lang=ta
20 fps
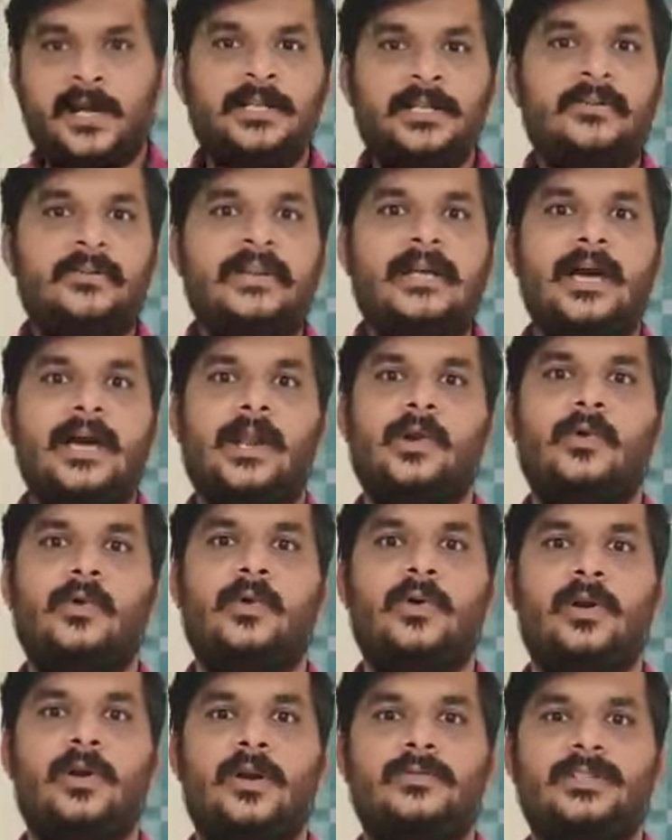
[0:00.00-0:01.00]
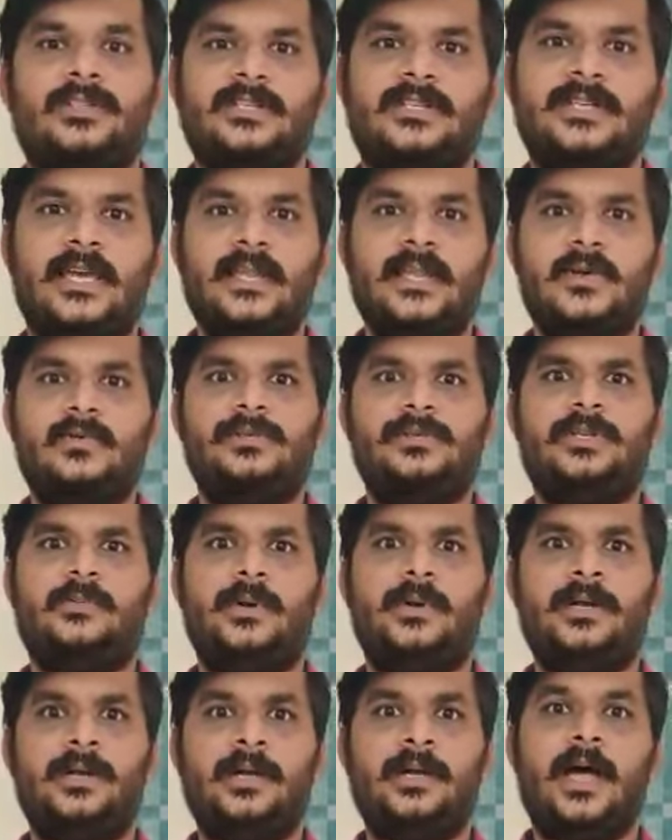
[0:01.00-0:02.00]
பக்கத்து வீட்டுக்காரர் கொரோனா வந்துருச்சு எனக்கு
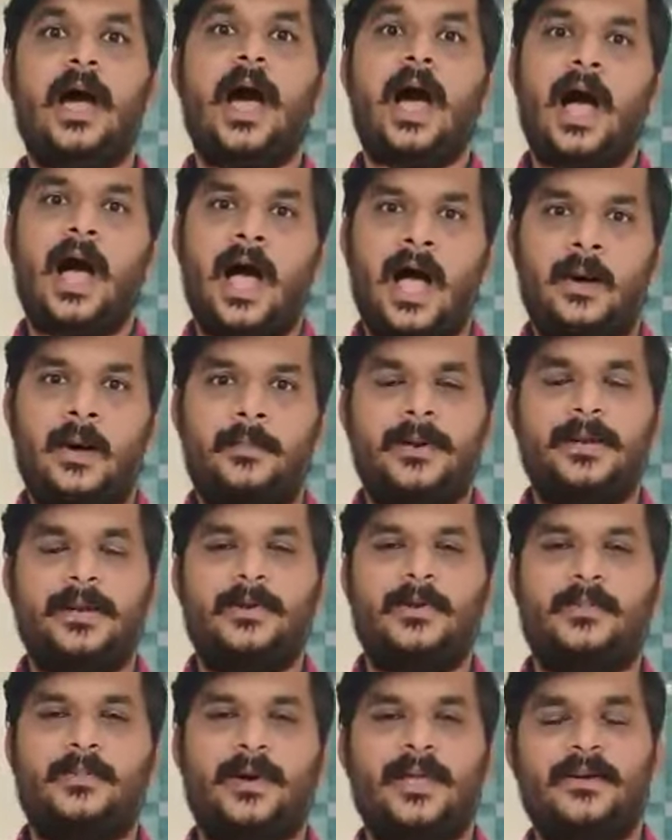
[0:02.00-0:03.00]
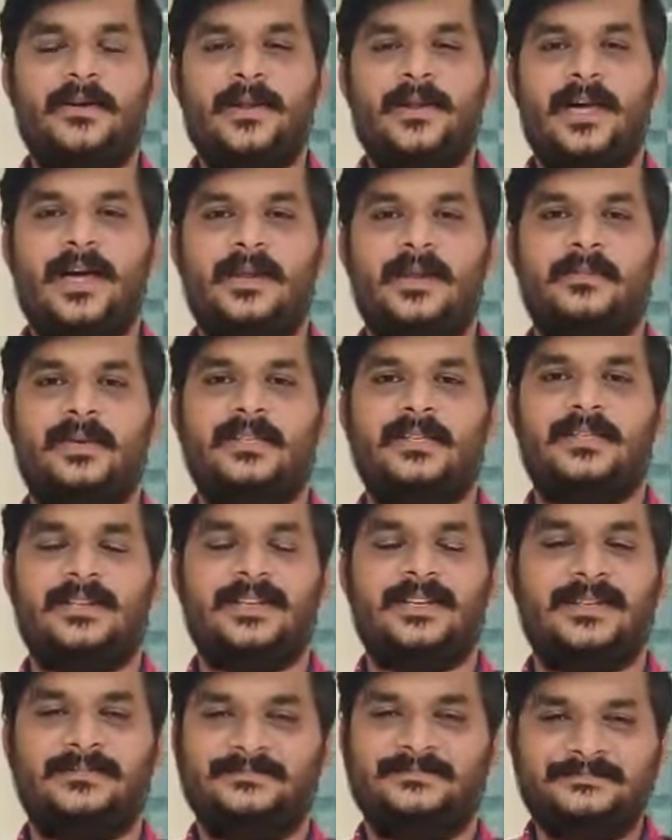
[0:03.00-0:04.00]
வந்துருமா அப்படின்னு ஒரு பயம் வர
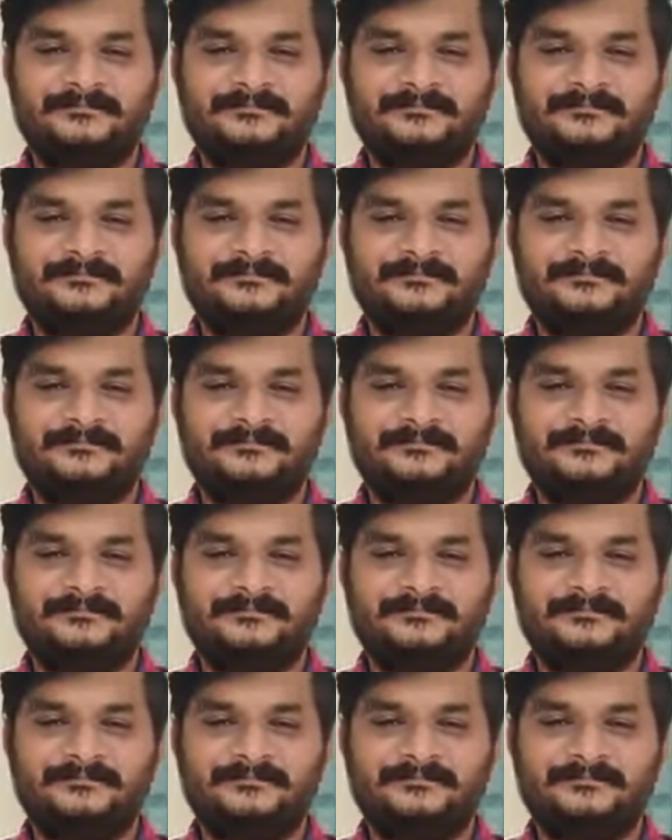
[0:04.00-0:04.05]
ஆரம்பிக்கிறதுல